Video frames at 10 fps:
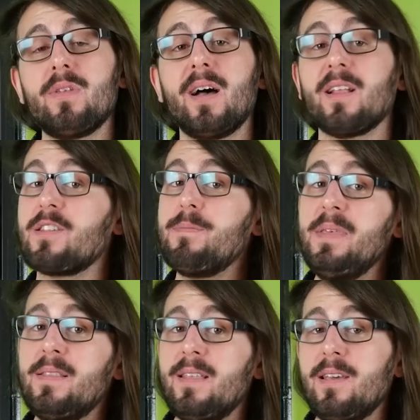On a un
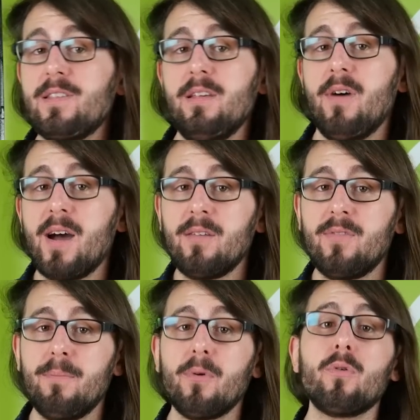speed test qui va
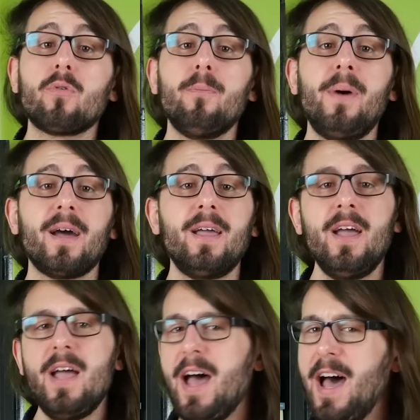arriver pour le comparer
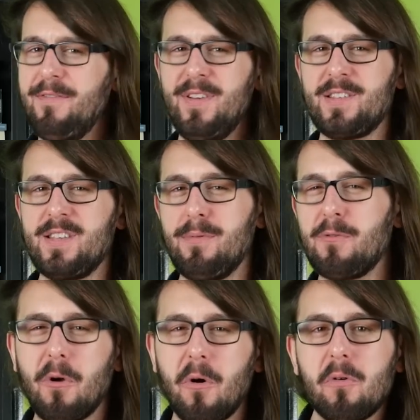avec ses plus
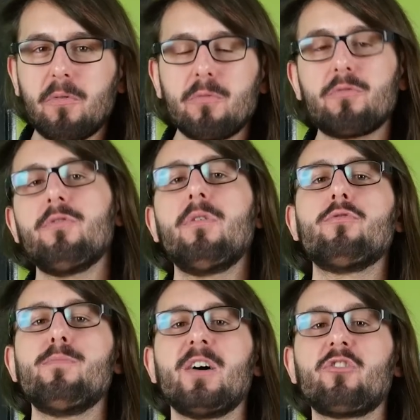grands concurrents
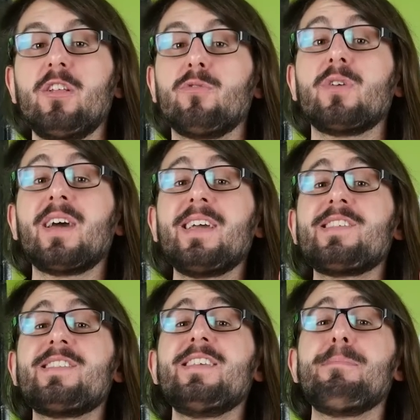du marché. Donc
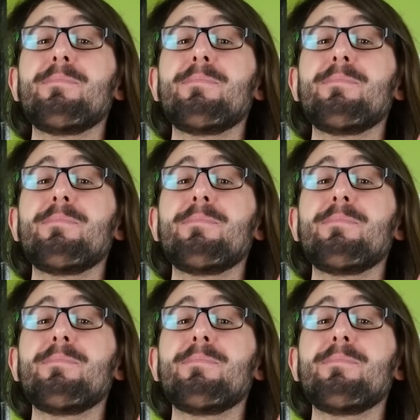restez